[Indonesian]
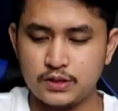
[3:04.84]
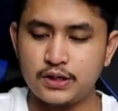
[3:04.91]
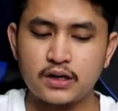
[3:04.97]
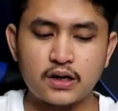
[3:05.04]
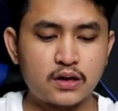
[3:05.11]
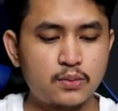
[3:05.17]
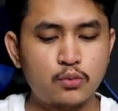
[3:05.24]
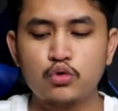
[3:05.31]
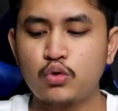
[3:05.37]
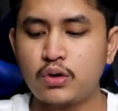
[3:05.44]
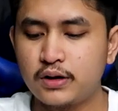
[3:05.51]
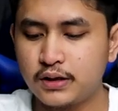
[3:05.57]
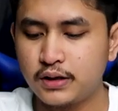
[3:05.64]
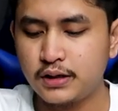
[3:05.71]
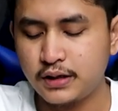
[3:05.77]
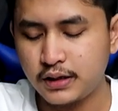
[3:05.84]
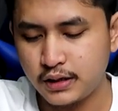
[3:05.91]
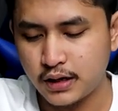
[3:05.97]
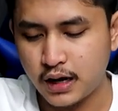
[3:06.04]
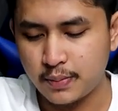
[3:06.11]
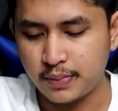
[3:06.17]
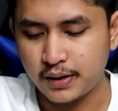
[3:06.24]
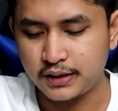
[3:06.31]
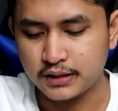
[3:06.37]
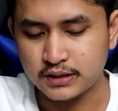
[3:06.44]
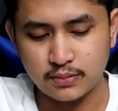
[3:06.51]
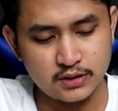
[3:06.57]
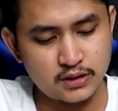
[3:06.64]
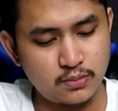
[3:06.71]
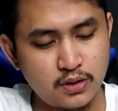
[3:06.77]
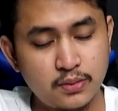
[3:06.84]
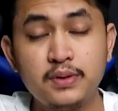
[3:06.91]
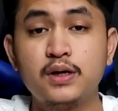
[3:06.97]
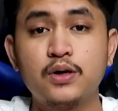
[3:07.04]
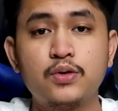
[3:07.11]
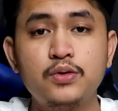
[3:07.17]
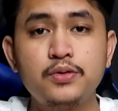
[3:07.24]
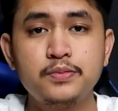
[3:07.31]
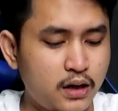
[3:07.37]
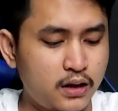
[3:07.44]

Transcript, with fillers: jadi karena kebetulan ini HP-nya sama-sama biru,